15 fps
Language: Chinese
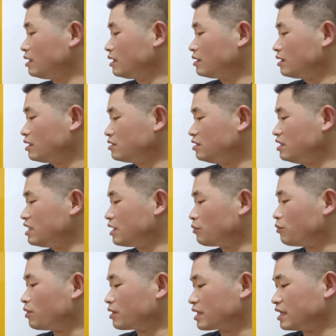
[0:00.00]
那这里
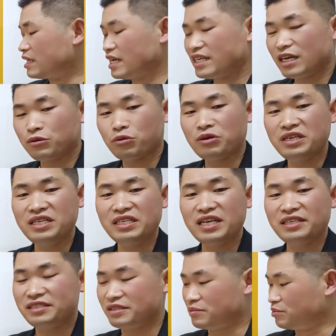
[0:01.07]
我给大家推
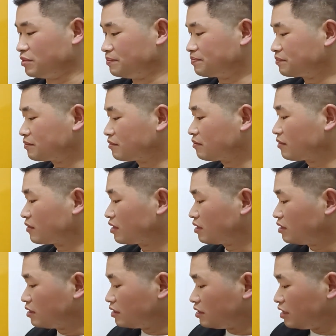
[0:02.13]
荐几步：
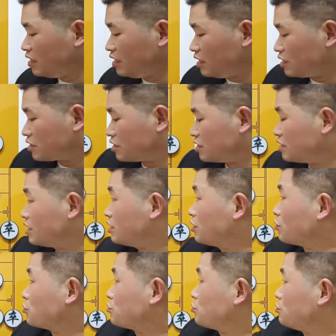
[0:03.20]
第一，直接
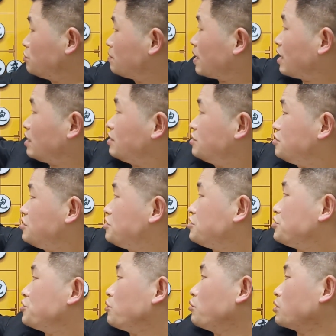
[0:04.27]
有车八进
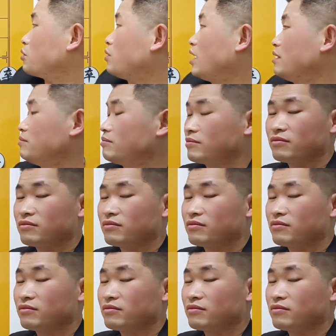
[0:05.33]
九的话。